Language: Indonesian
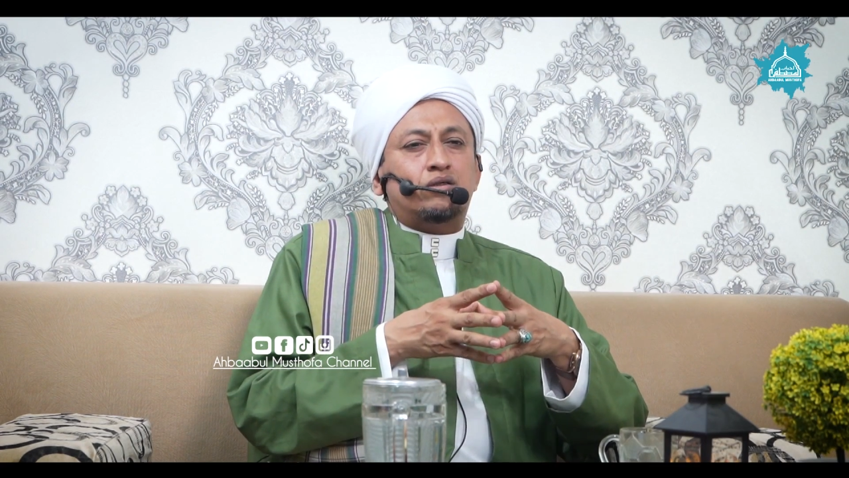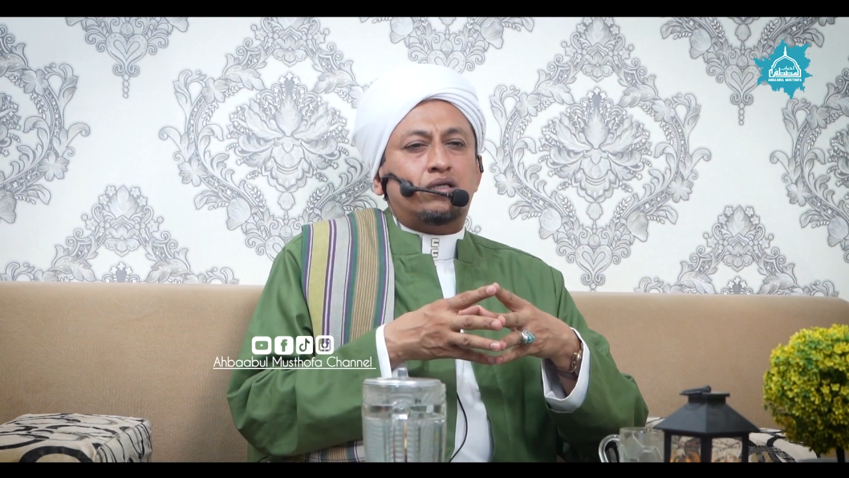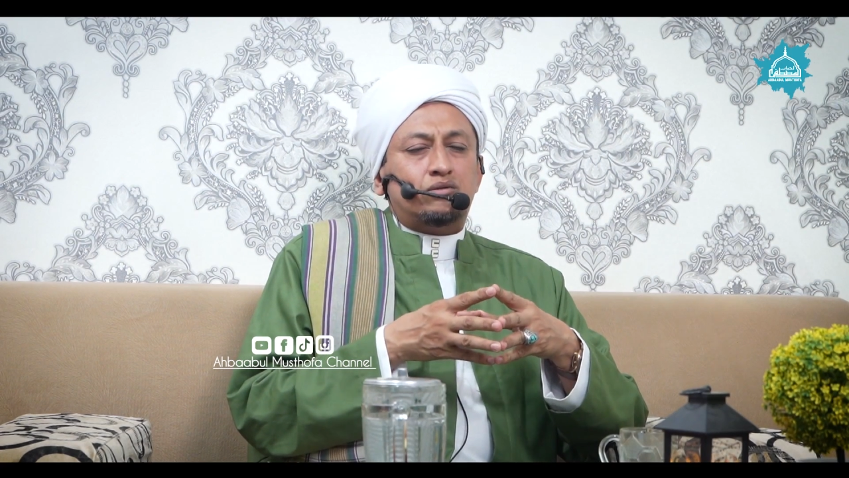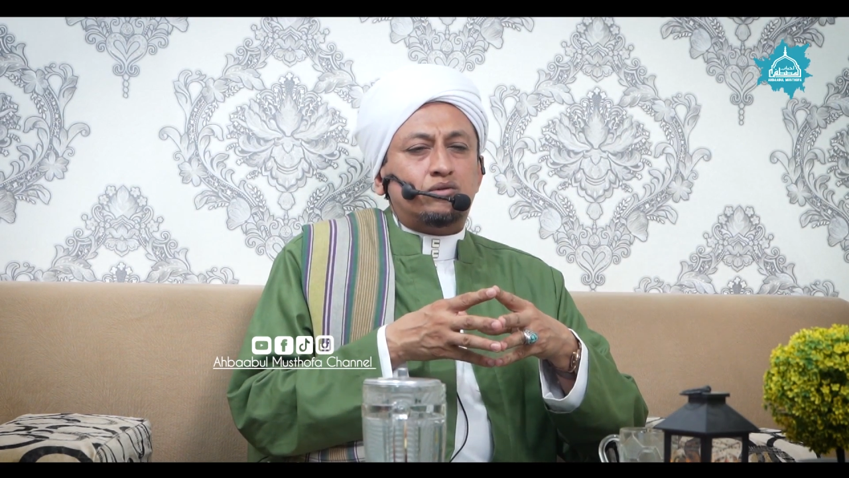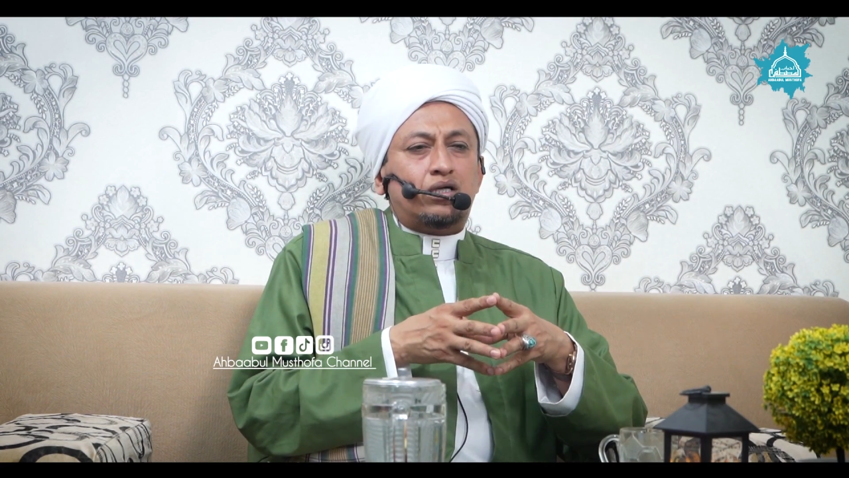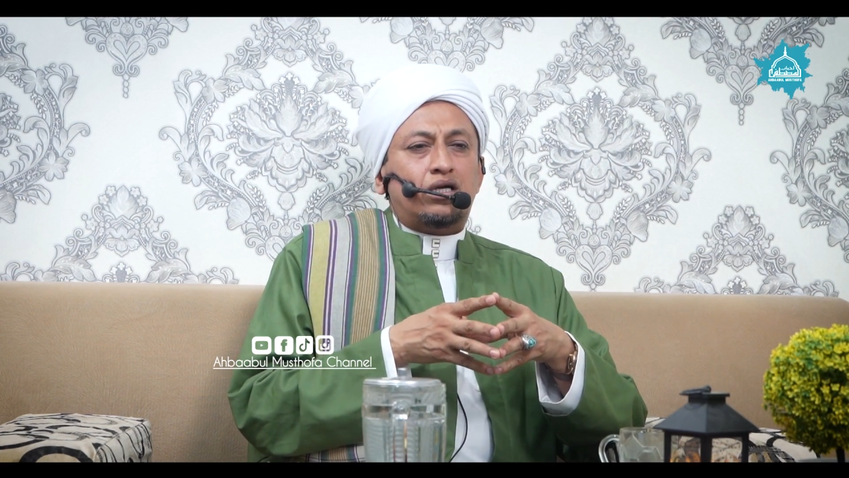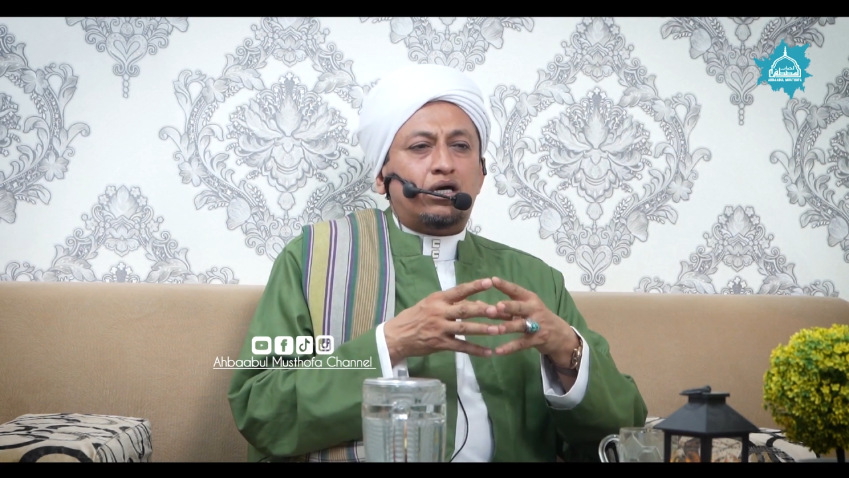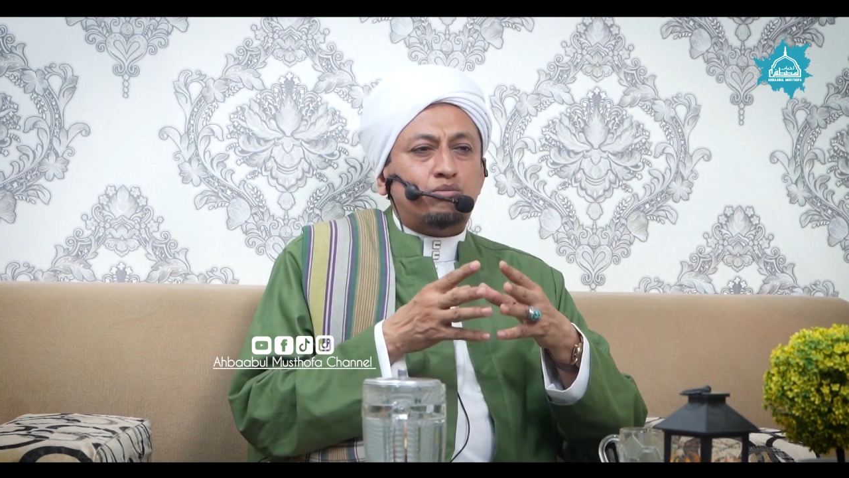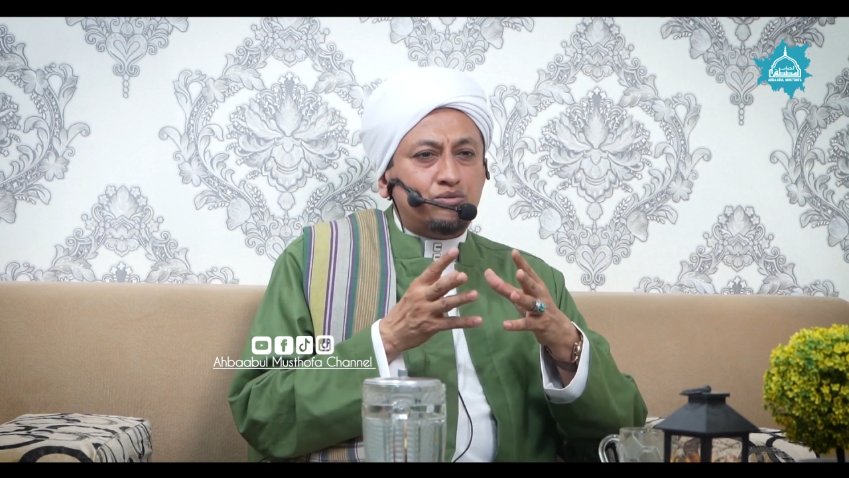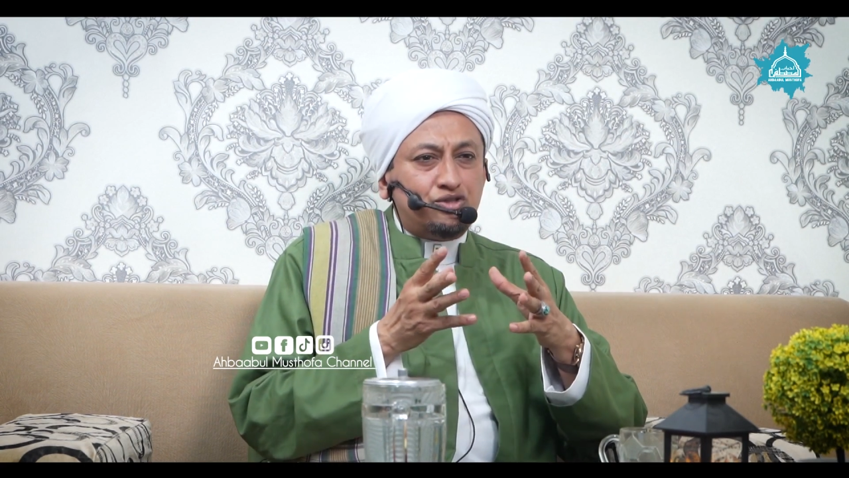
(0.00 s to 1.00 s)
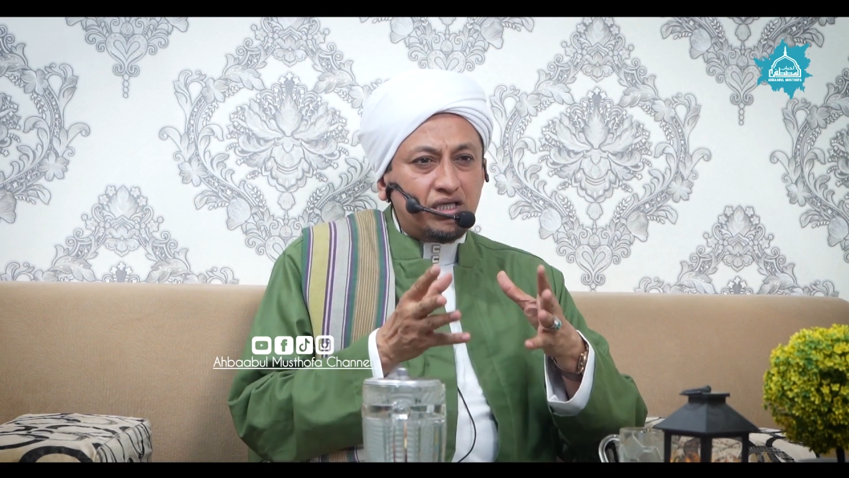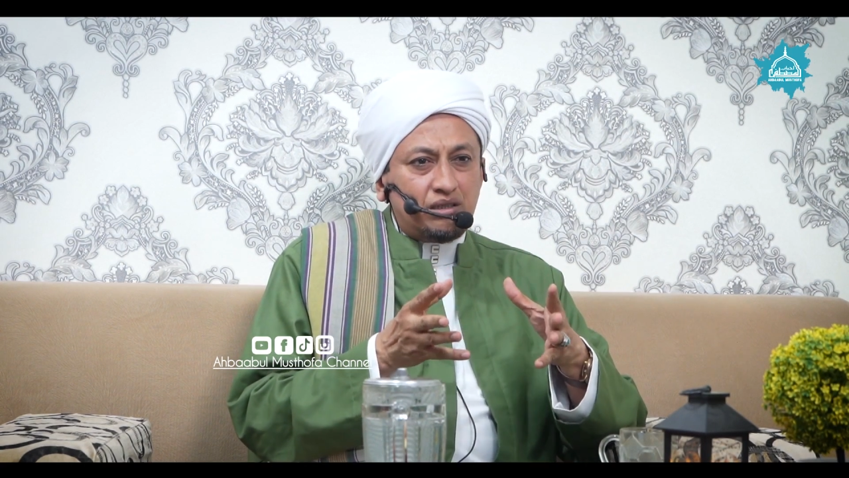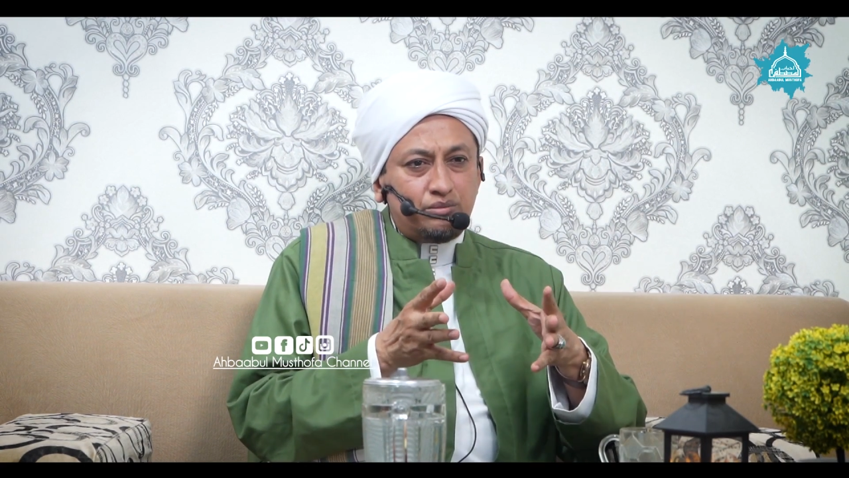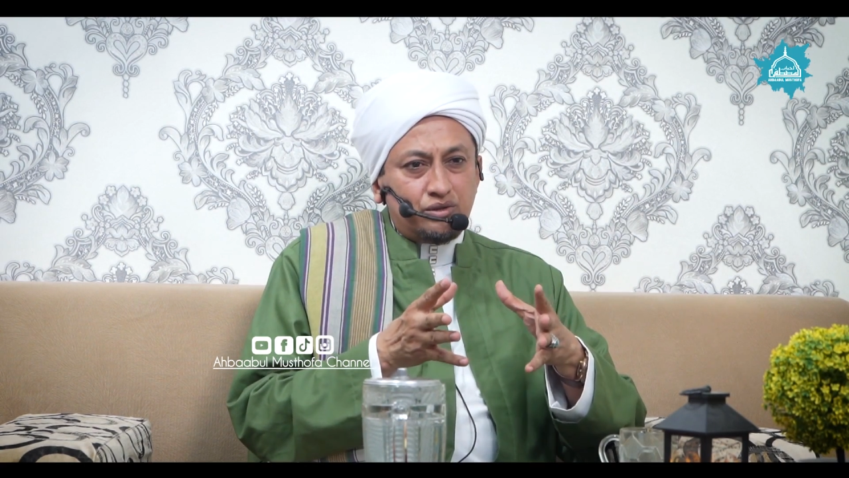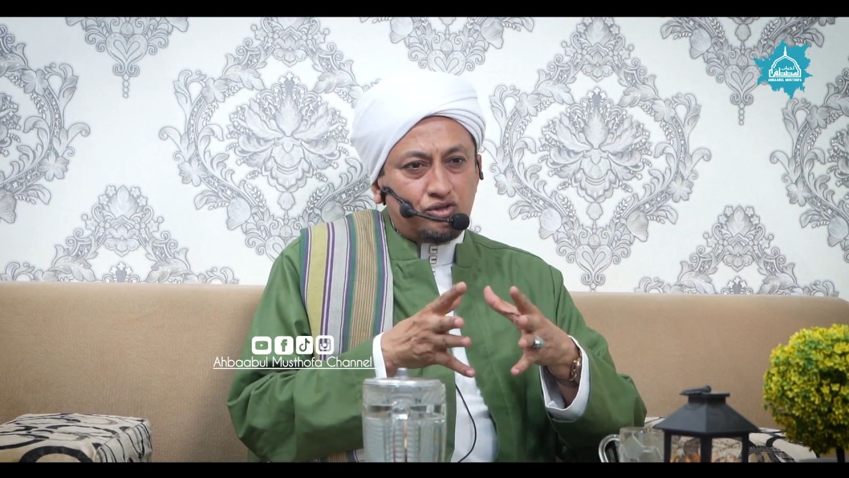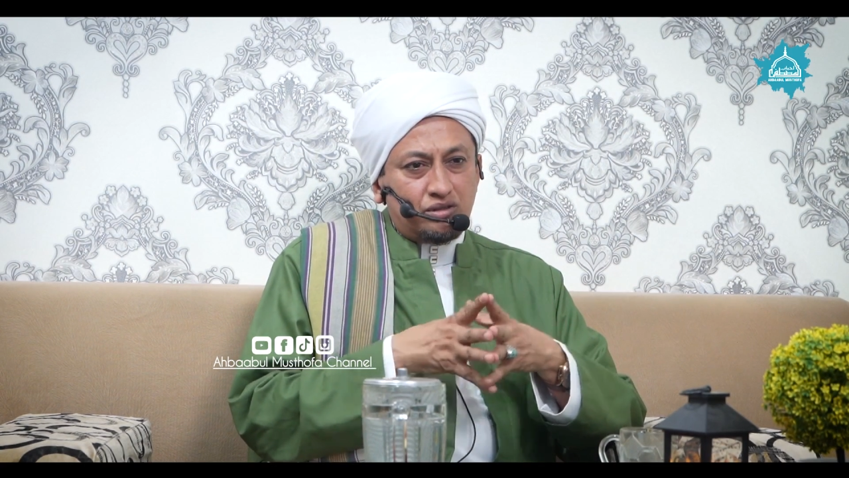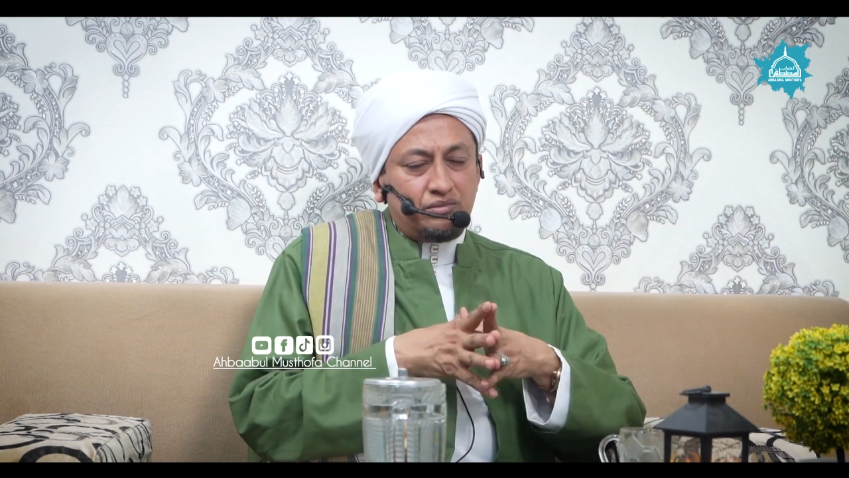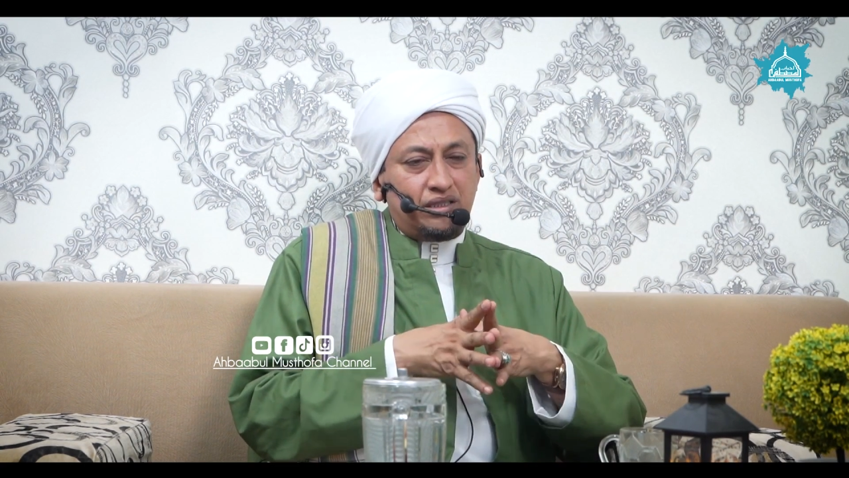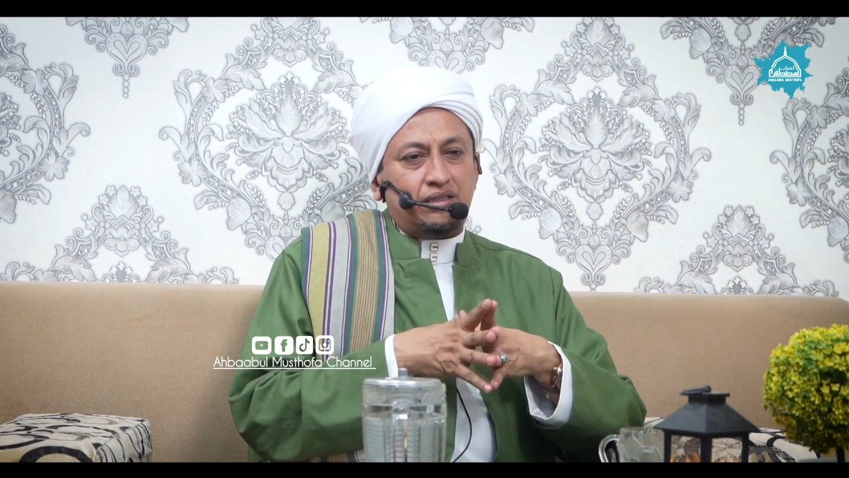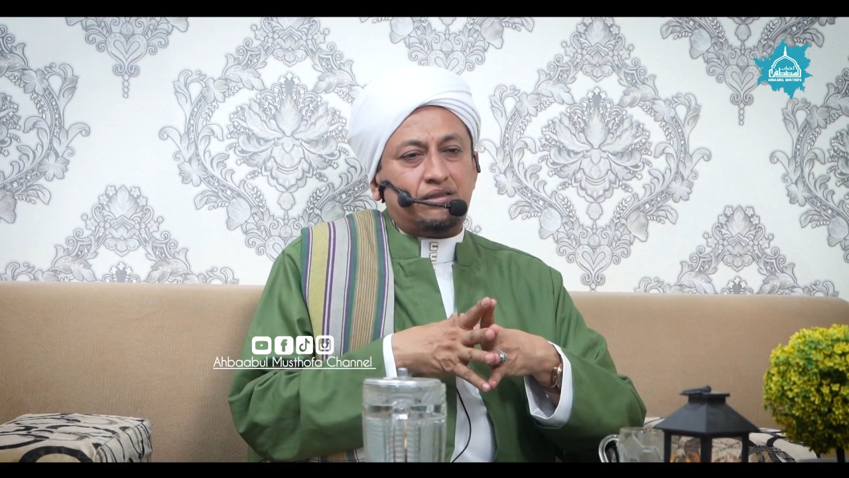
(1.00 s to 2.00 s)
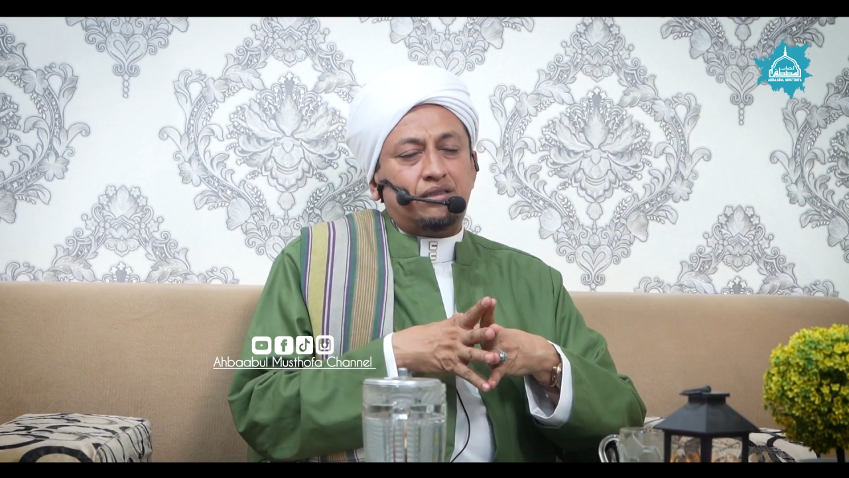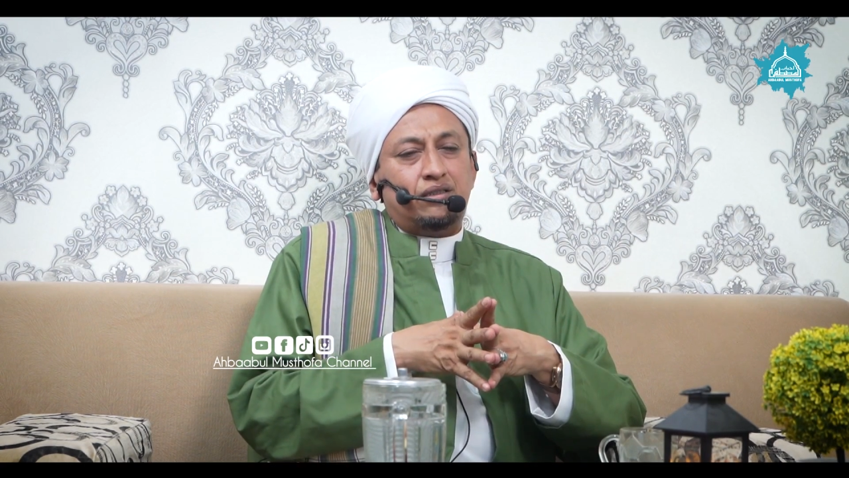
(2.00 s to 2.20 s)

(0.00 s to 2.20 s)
dan Al-Habib Zain bin Sumit